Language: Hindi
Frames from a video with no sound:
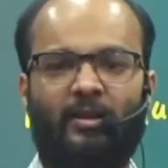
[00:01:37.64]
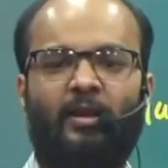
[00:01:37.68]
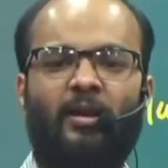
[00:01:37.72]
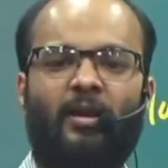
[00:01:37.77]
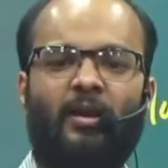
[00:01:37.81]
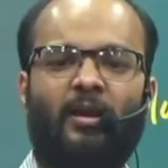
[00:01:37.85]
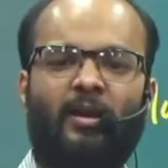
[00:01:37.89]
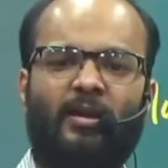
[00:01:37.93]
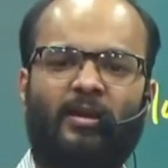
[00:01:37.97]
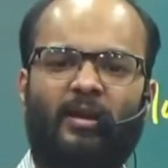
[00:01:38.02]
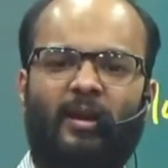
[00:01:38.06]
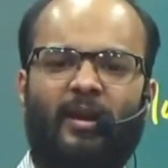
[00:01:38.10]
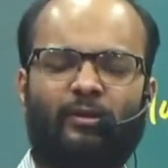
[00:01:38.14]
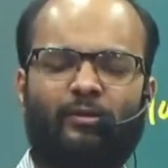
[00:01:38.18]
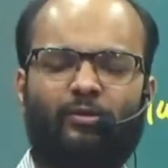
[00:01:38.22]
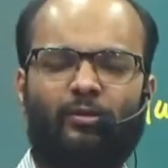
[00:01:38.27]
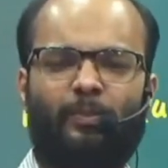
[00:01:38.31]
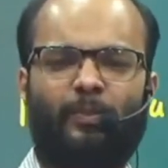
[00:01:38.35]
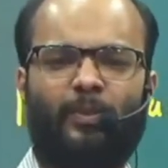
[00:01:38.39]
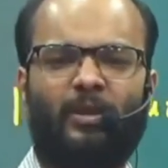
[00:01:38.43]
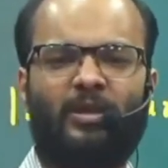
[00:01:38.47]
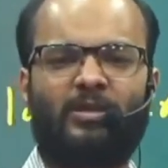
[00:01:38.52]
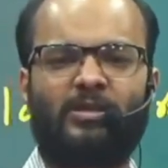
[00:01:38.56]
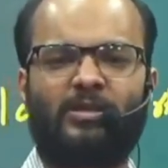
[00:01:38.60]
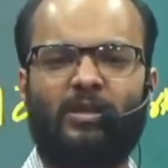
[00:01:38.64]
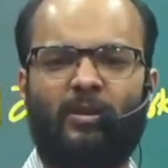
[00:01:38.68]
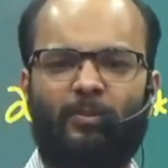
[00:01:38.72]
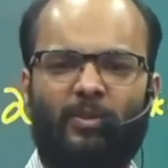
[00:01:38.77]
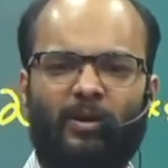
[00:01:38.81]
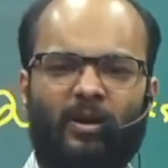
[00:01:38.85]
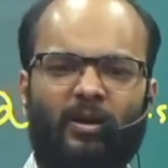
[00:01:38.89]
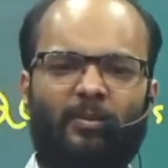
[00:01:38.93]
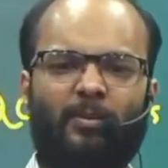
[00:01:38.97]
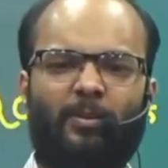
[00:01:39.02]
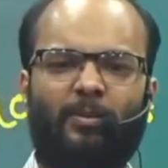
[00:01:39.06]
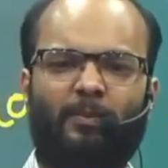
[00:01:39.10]
सर 120 नंबर
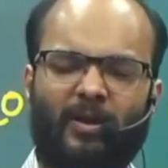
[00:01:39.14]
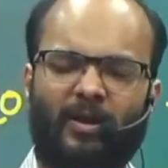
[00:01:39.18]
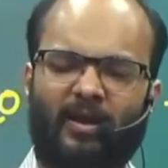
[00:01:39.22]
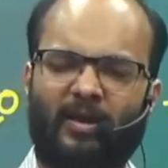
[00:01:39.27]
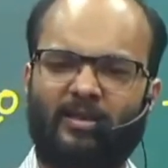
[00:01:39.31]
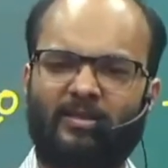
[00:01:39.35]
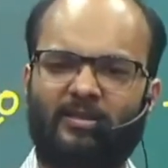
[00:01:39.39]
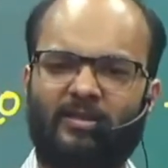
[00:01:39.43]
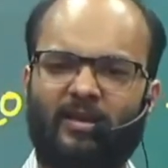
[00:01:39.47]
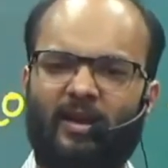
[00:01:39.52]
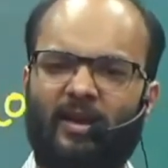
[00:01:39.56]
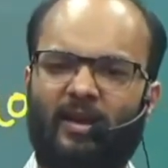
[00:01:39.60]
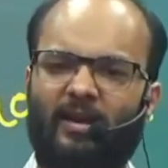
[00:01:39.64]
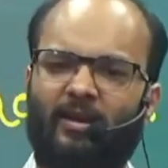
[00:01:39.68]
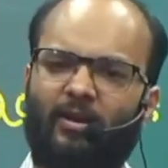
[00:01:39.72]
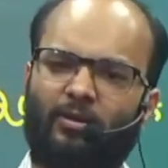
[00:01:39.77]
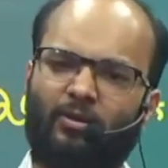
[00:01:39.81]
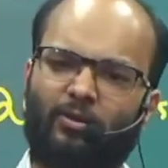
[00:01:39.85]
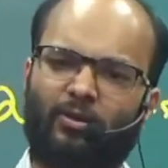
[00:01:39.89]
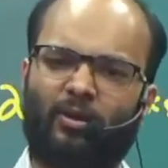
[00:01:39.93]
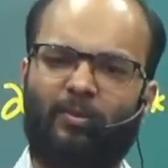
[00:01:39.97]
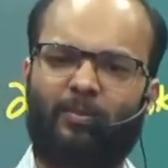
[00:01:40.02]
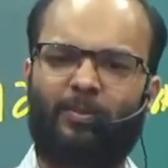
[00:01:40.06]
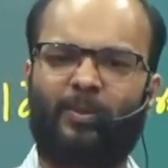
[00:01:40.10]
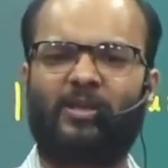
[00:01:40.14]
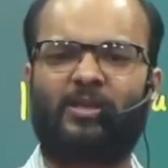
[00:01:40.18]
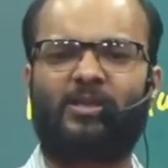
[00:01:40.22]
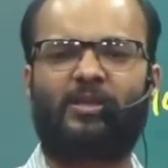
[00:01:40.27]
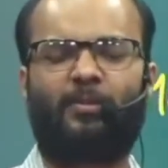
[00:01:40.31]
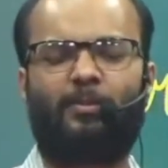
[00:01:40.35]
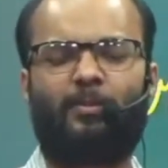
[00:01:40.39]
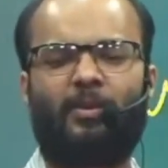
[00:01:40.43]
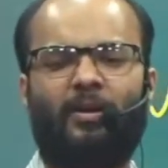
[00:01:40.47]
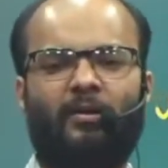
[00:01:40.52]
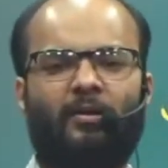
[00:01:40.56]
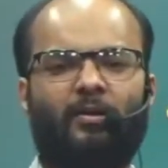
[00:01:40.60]
का पेपर कैसे आएगा क्योंकि 20
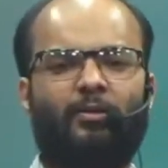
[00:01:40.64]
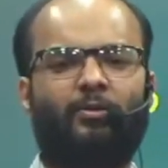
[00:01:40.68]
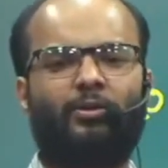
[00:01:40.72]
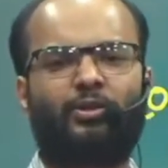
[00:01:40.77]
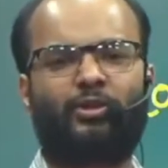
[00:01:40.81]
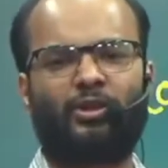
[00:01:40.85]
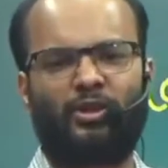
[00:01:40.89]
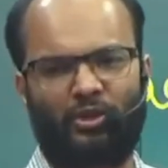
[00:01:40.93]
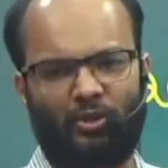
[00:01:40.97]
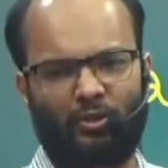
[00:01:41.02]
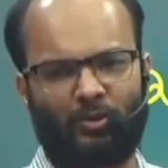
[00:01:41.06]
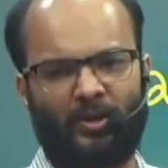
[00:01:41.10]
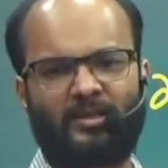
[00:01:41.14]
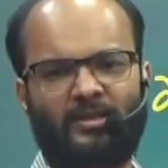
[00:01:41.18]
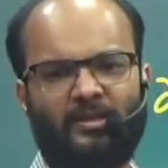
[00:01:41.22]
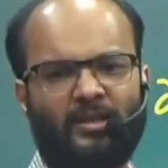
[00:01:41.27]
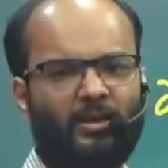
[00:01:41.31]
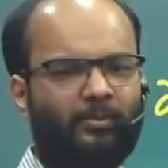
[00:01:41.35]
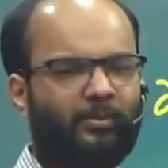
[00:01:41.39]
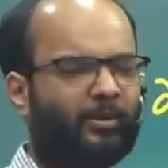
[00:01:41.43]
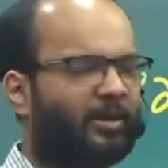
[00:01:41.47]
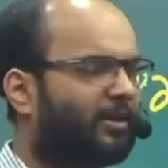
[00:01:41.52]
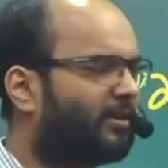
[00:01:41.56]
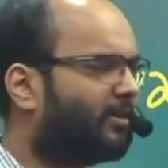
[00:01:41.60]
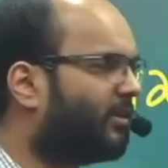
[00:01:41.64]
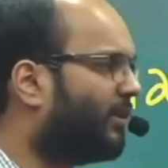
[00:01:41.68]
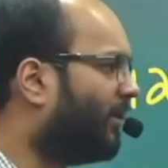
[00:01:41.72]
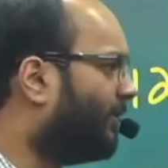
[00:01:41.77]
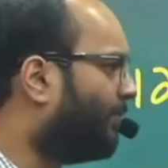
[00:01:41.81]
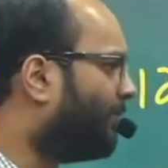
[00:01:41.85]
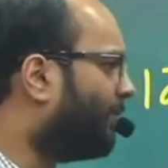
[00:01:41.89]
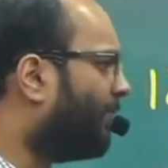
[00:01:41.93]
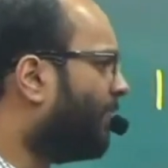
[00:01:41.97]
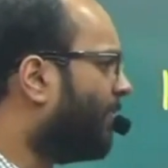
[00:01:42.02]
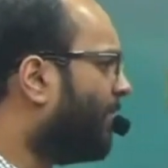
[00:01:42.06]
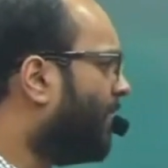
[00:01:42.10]
नंबर के क्वेश्चन चॉइस के भी आते हैं
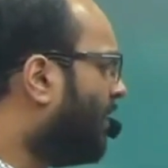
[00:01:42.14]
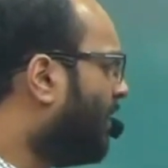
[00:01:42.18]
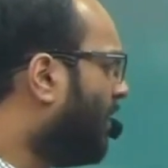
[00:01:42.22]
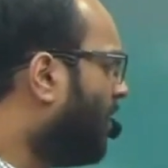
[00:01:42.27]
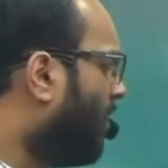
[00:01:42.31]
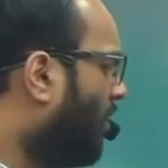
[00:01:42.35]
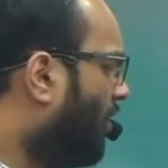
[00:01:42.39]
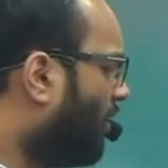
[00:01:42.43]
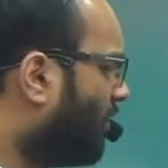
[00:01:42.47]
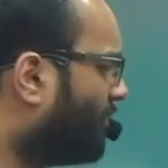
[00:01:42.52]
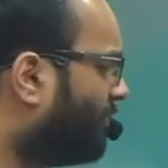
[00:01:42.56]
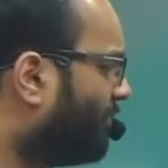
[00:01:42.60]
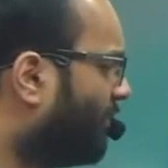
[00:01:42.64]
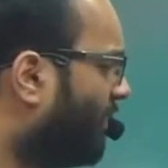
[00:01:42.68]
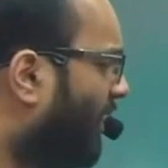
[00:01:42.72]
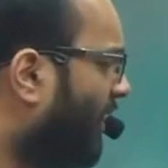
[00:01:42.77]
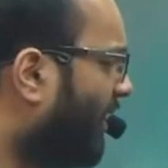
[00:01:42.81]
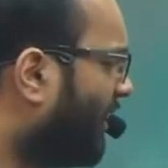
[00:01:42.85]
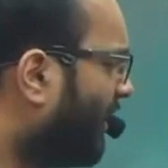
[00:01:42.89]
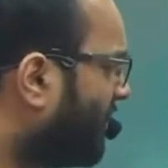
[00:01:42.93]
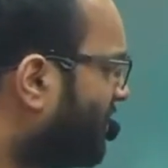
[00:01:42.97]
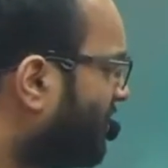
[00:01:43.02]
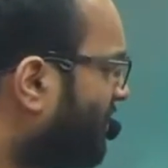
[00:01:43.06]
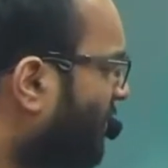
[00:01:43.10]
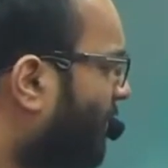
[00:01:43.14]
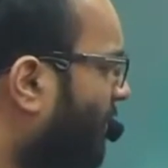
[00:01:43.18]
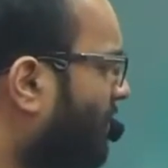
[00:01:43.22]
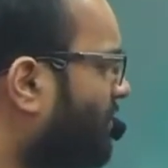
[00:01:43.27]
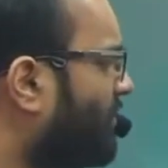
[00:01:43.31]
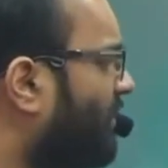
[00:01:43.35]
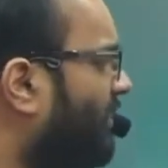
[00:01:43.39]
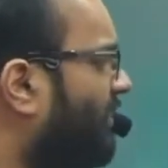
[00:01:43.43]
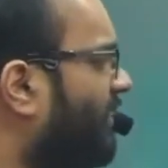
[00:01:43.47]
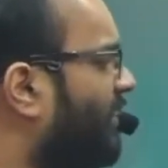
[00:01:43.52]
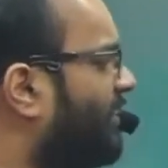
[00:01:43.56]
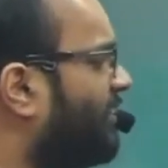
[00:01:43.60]
और अगर इसे
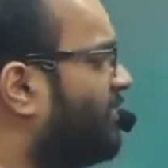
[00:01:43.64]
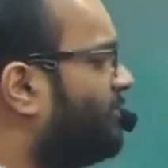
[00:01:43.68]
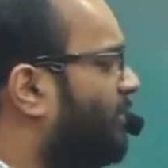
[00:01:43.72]
परसेंटेज में